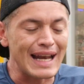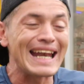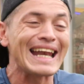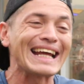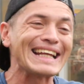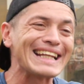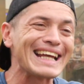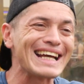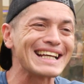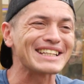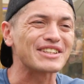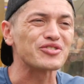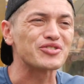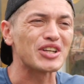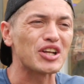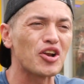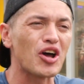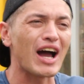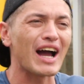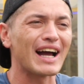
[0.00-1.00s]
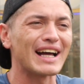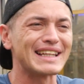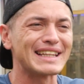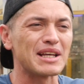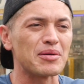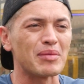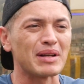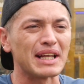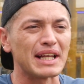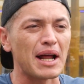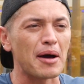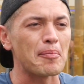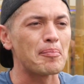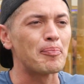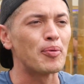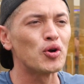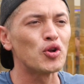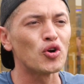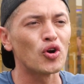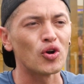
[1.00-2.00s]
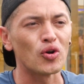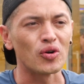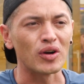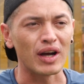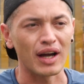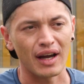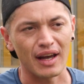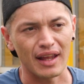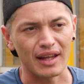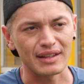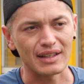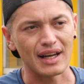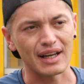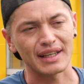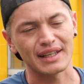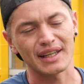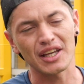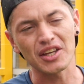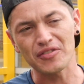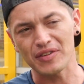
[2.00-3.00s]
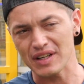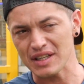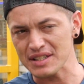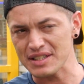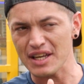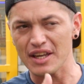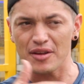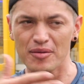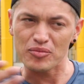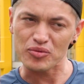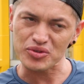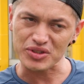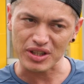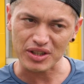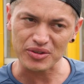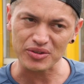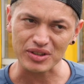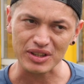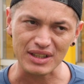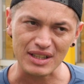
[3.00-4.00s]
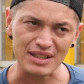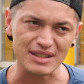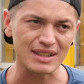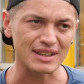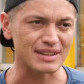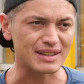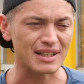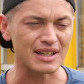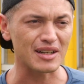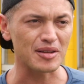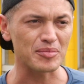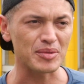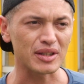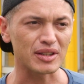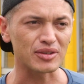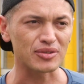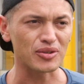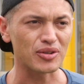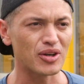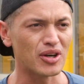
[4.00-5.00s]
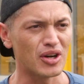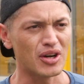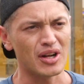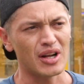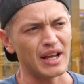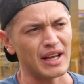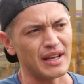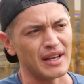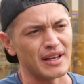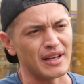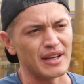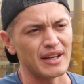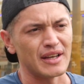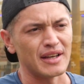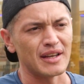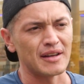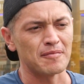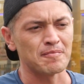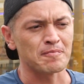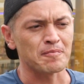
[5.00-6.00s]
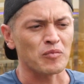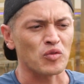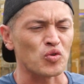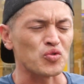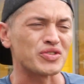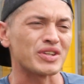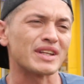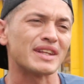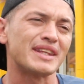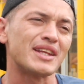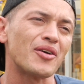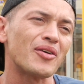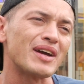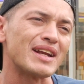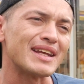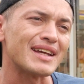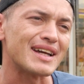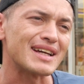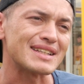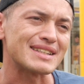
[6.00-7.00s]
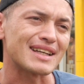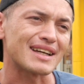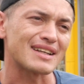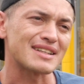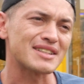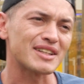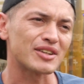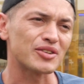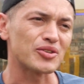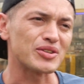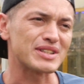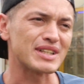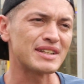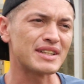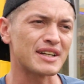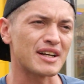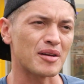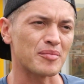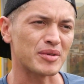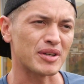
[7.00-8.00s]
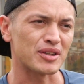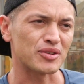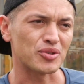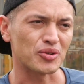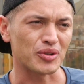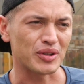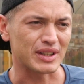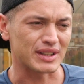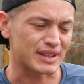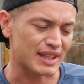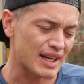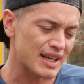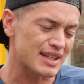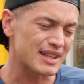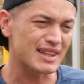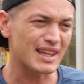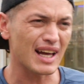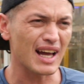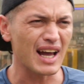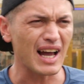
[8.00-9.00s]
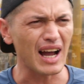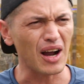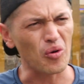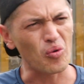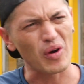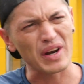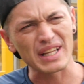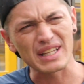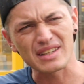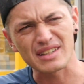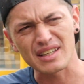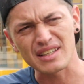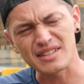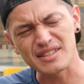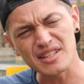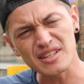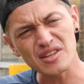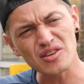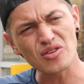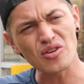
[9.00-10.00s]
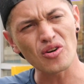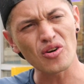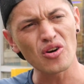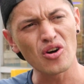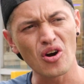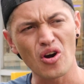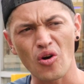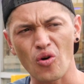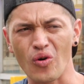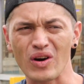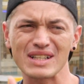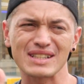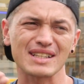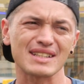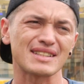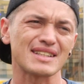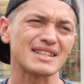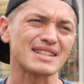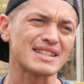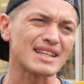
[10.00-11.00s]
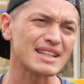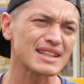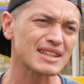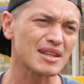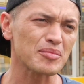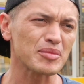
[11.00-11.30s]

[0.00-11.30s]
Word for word: la idea es que usted lo haga de manera prolongada. Aquí a diferencia de muchas rutinas de entrenamiento, eh, usted debería estar haciendo este entrenamiento de 30, 45 o hasta 60